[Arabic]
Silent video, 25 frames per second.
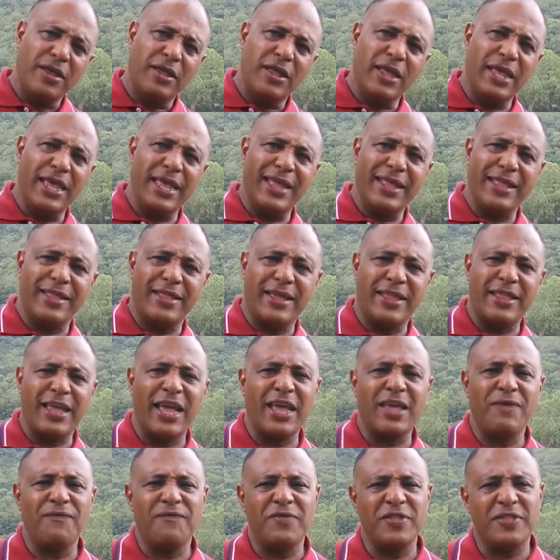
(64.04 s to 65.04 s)
آه،
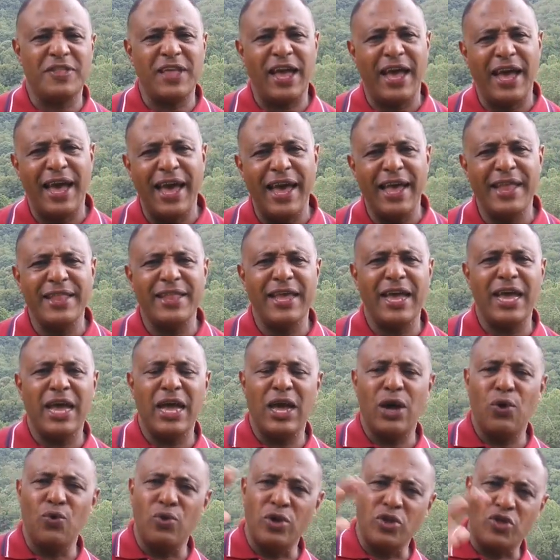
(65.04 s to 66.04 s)
تتحكم في
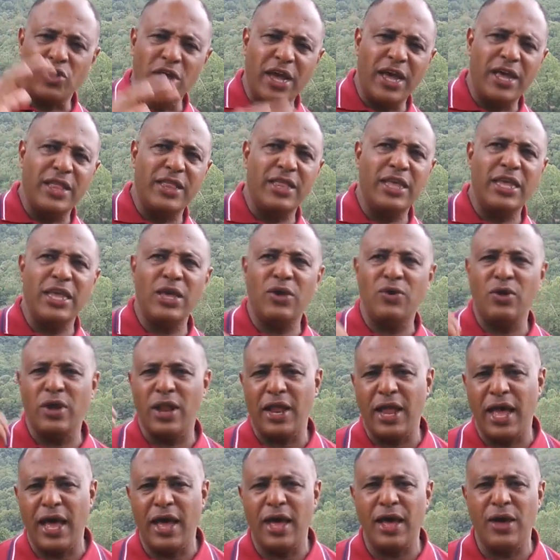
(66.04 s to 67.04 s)
السعاده والاشياء هذه
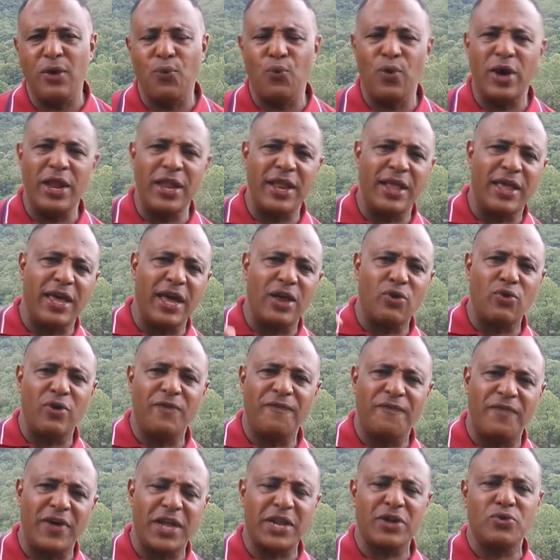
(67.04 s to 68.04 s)
والكر
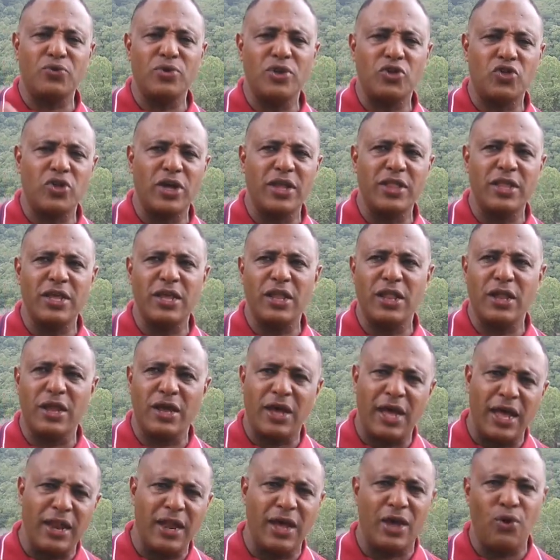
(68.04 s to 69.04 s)
والفر والاشياء هذه
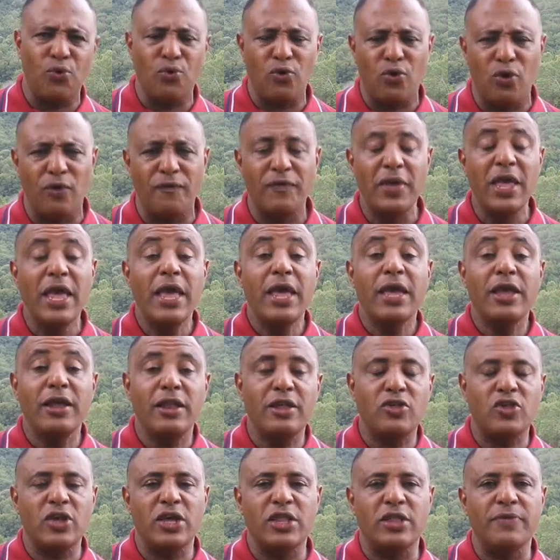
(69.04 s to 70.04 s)
القلق والخوف الى
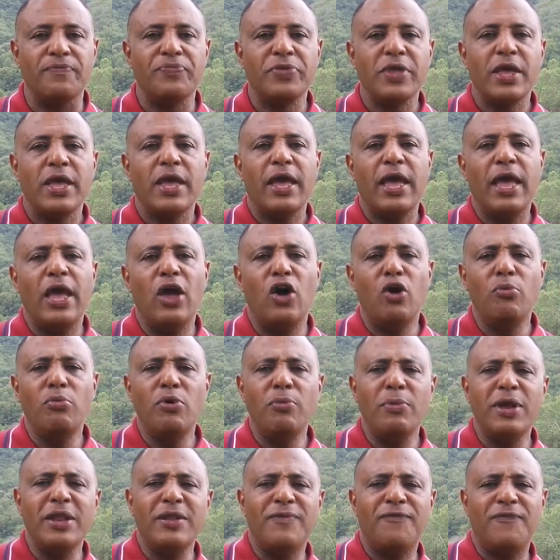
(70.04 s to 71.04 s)
الاشياء هذه آه،
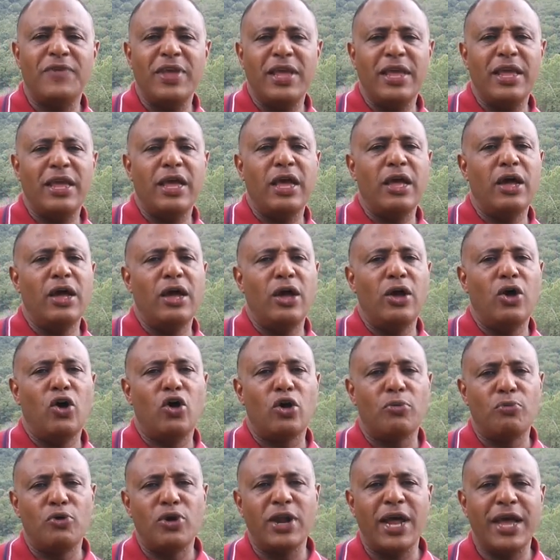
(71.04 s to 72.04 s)
عموما في
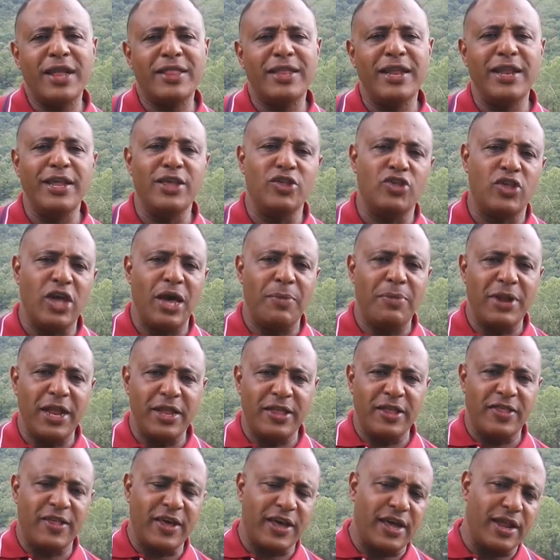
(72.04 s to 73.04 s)
هرمونات الانجاب
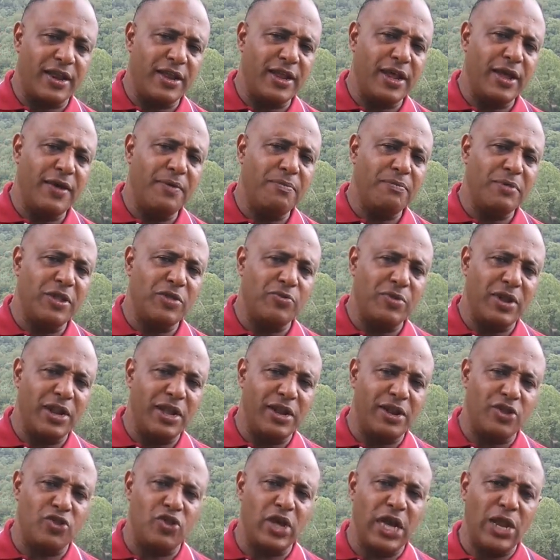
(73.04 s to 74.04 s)
التي ذكرناها بالنسبه
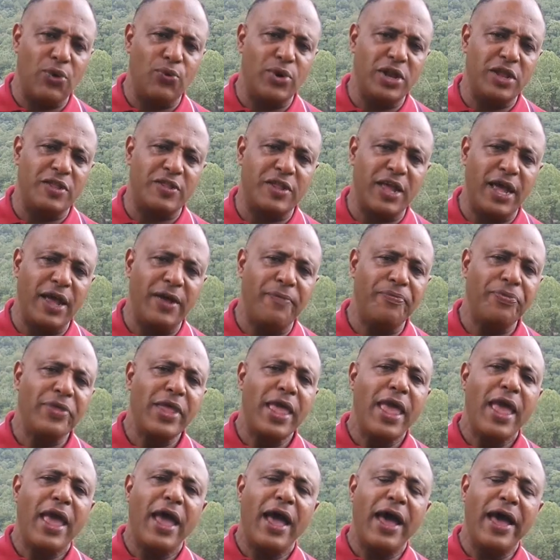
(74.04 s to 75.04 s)
للرجال والنساء
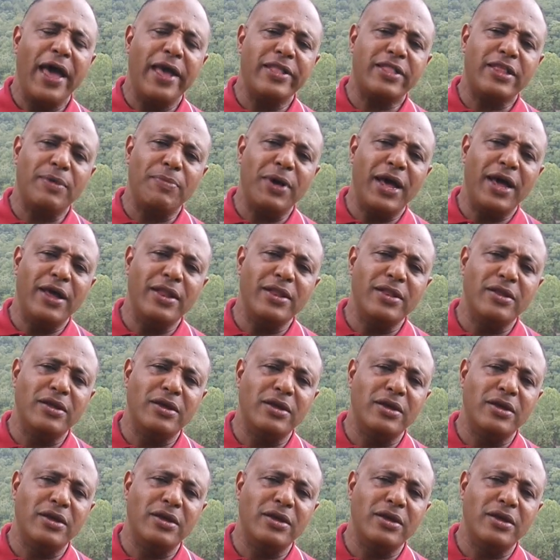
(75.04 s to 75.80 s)
طبعا